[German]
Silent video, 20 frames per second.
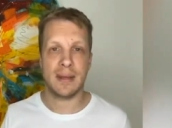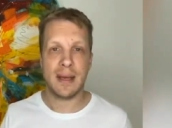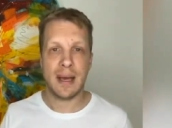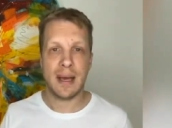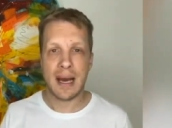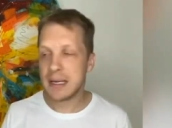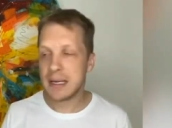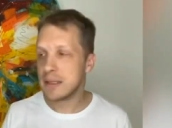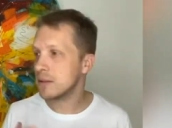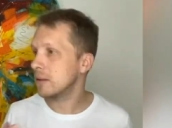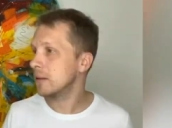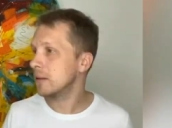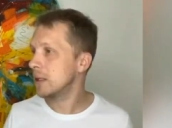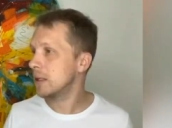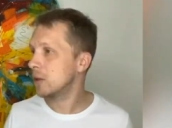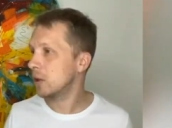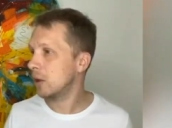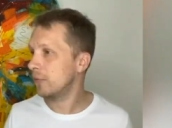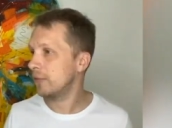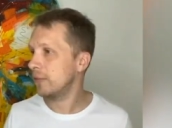Also
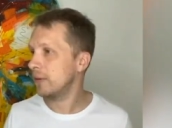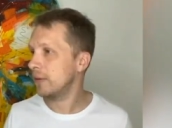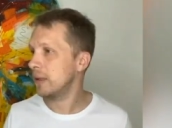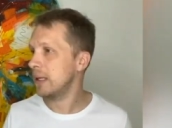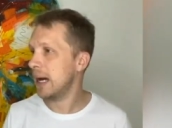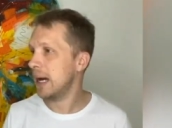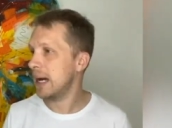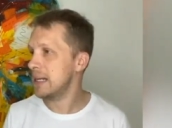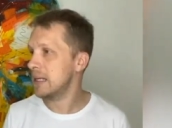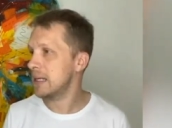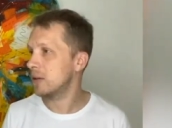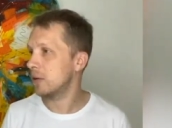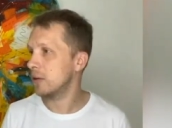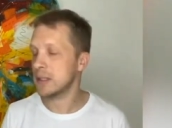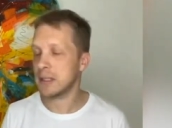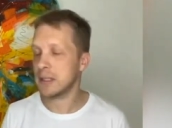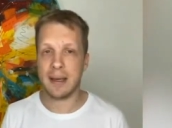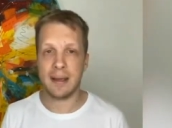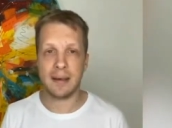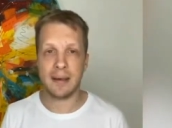ich hoffe, ihr haltet
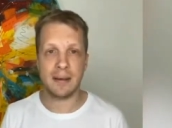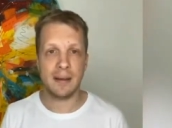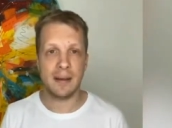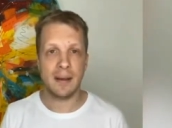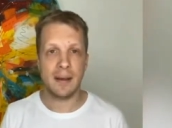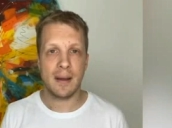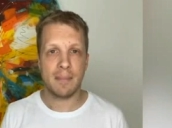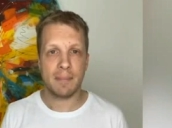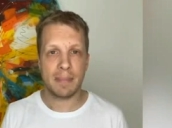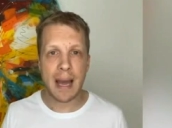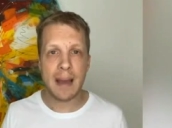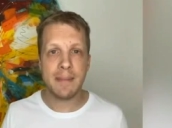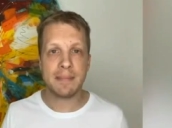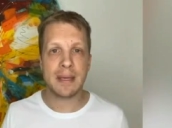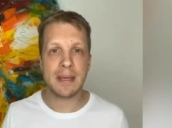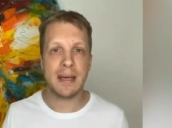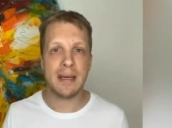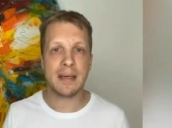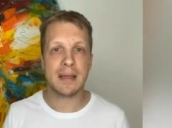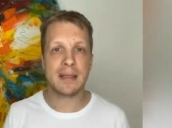euch dran.
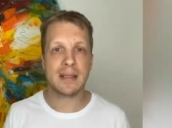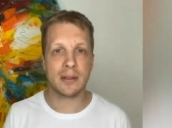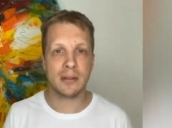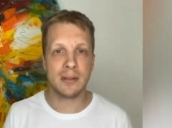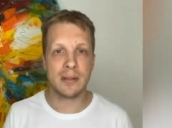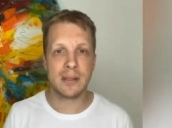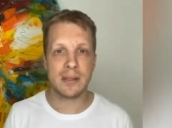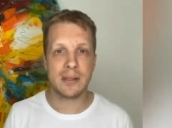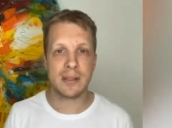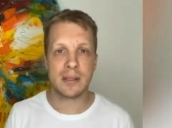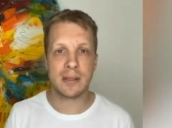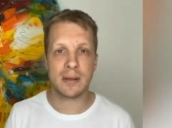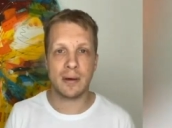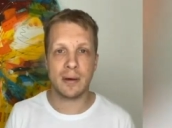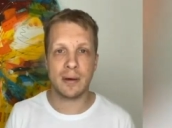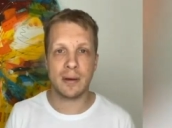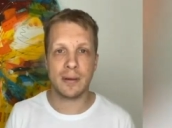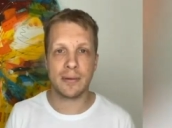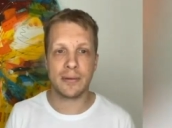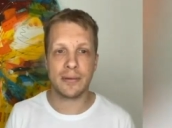Bleibt alle gesund
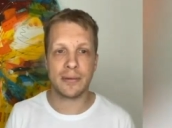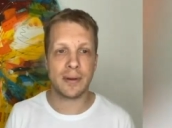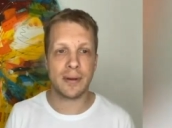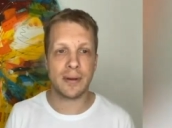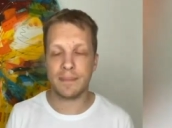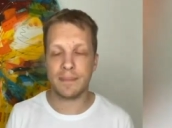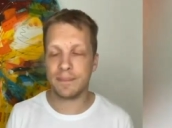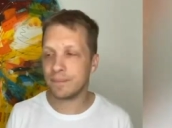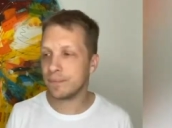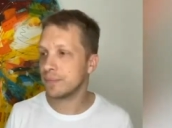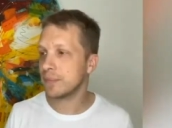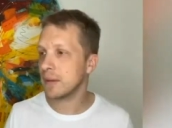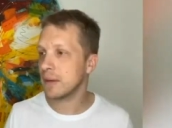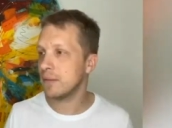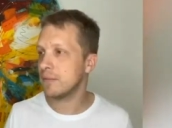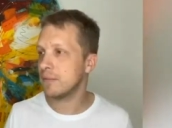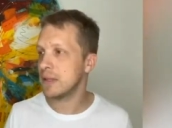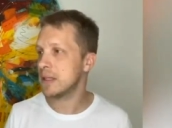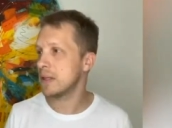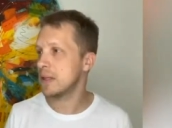und ähm,
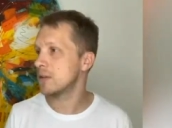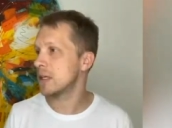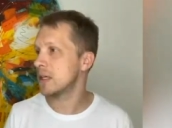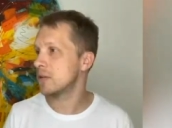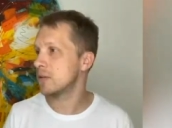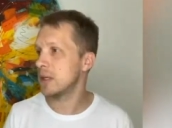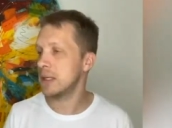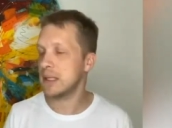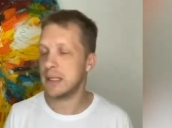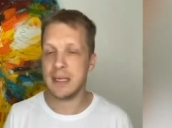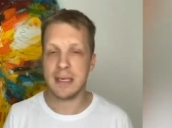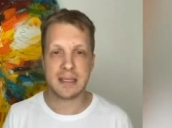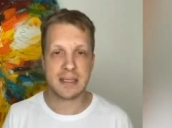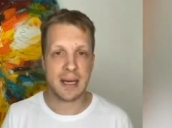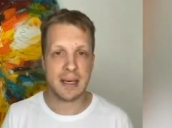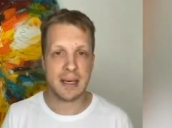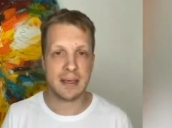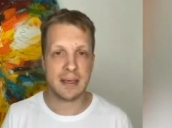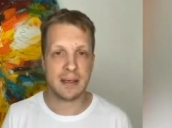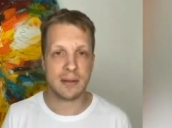wir sehen uns natürlich hier
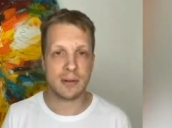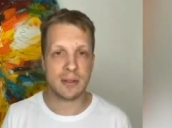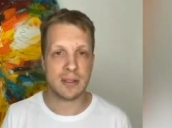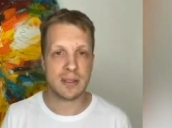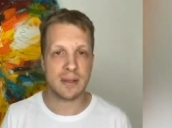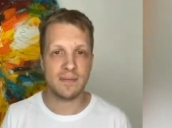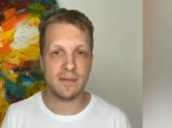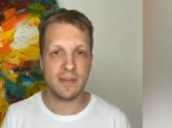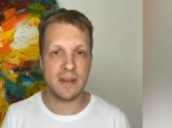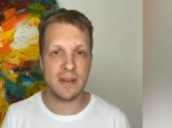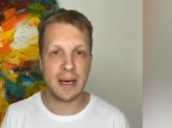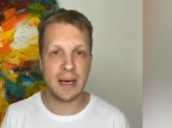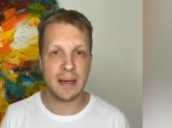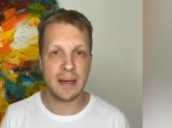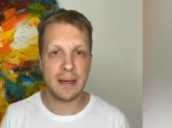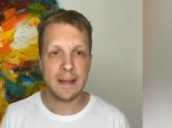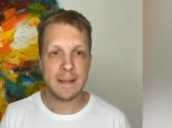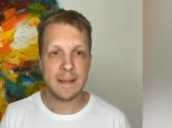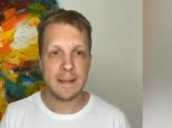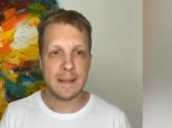zeitnah trotzdem
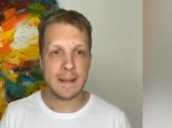wieder.